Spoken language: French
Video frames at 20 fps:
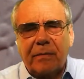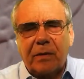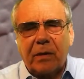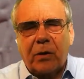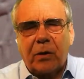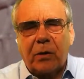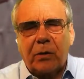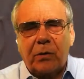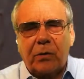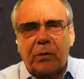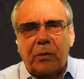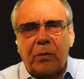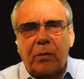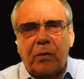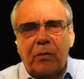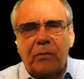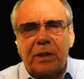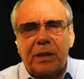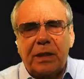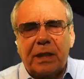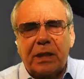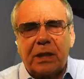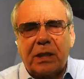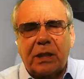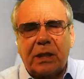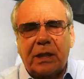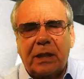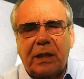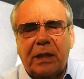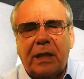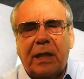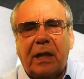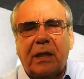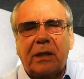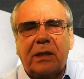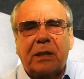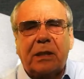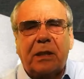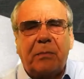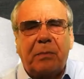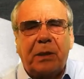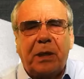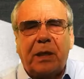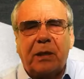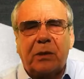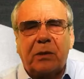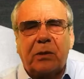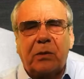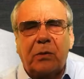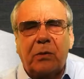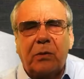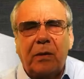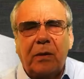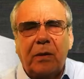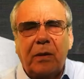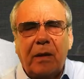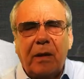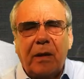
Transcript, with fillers: Cocteau envisagé, Caressé Picasso,